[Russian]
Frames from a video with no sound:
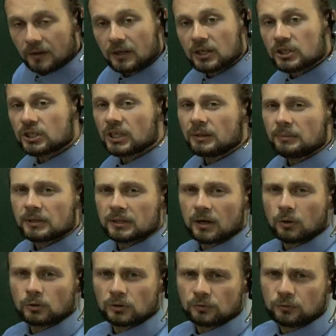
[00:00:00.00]
каждый элемент
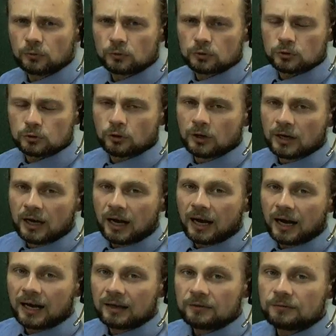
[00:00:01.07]
какую-то функцию,
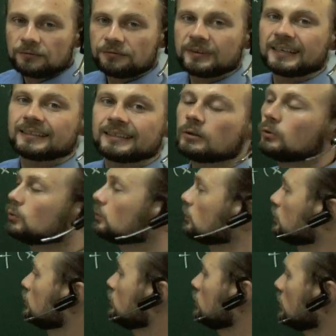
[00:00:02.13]
а
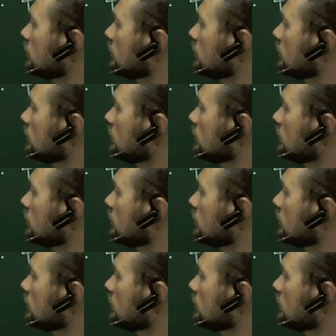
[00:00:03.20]
фильтрую. То есть